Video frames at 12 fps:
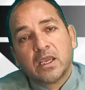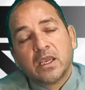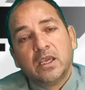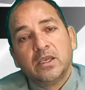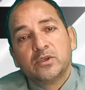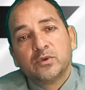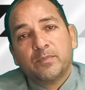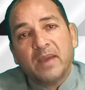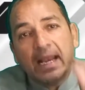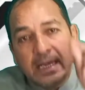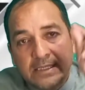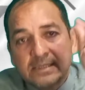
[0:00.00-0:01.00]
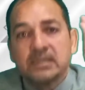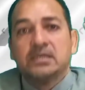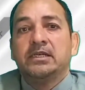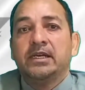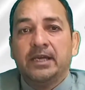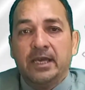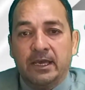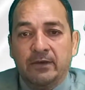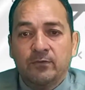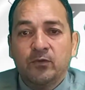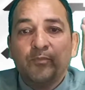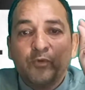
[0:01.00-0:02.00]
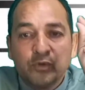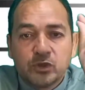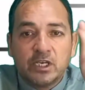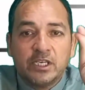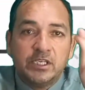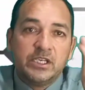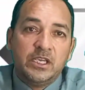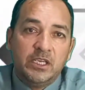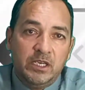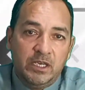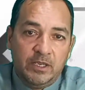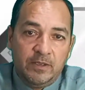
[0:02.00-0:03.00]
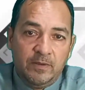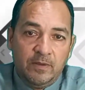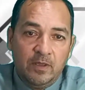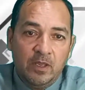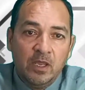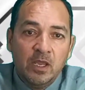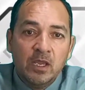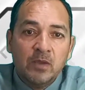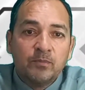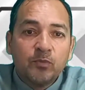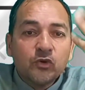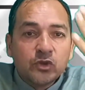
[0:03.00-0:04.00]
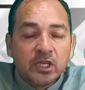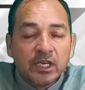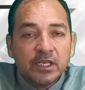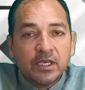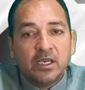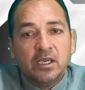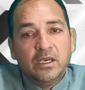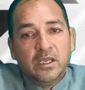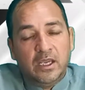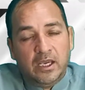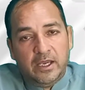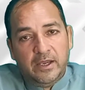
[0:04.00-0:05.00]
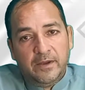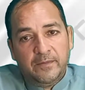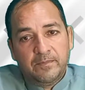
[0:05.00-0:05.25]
की जो पहली सीढ़ी है वो पुख्ता यकीन है पुख्ता यकीन क्या है